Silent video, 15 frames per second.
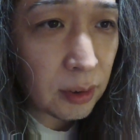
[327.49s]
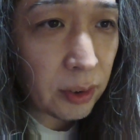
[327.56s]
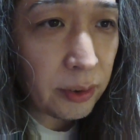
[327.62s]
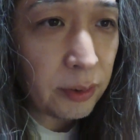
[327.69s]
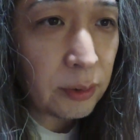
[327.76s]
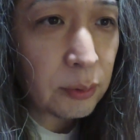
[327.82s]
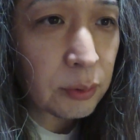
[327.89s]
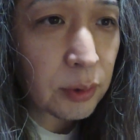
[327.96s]

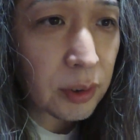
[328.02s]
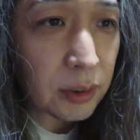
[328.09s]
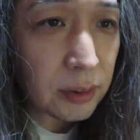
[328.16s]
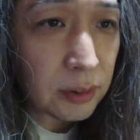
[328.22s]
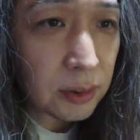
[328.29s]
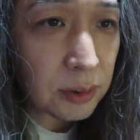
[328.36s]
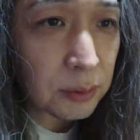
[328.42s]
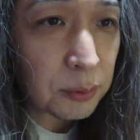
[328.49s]
帰ってくるだけ
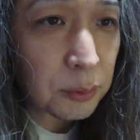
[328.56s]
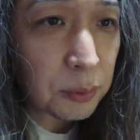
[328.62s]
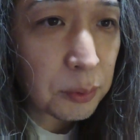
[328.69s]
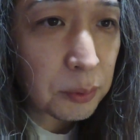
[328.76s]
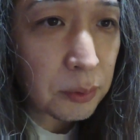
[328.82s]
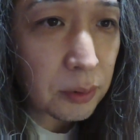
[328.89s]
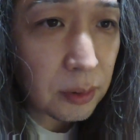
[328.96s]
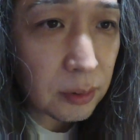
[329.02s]
で死ぬほ
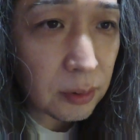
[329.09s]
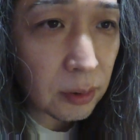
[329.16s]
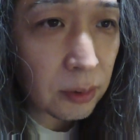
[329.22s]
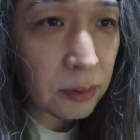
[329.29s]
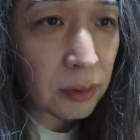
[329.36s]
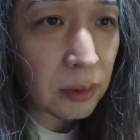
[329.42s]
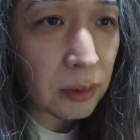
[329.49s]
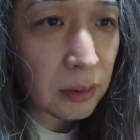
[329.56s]
どねだ
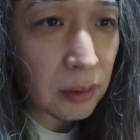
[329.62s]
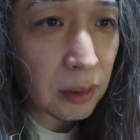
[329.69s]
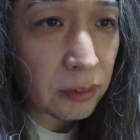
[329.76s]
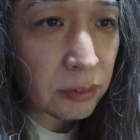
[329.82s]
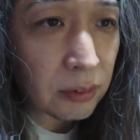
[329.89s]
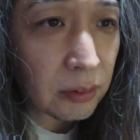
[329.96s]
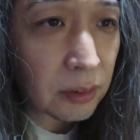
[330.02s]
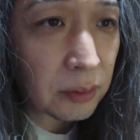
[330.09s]
らだら
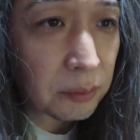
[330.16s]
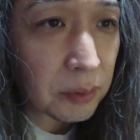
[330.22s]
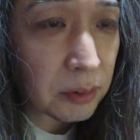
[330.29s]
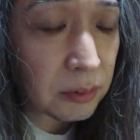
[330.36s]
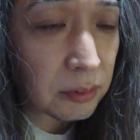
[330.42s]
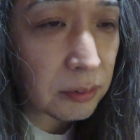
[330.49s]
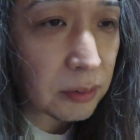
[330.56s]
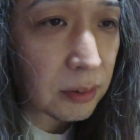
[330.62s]
汗が出
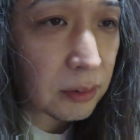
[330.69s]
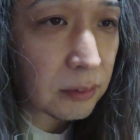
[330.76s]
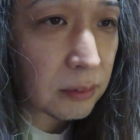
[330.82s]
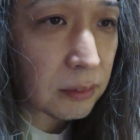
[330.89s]
ますか